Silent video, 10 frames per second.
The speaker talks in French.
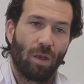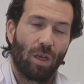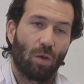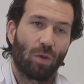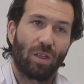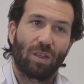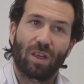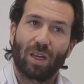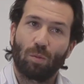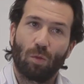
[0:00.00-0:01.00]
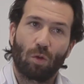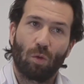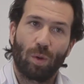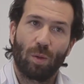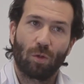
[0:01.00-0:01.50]
Et on a des traitements
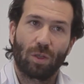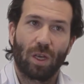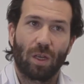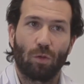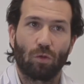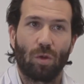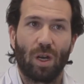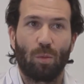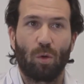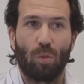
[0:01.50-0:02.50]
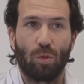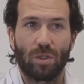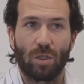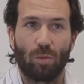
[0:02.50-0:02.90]
complémentaires éventuels à proposer aux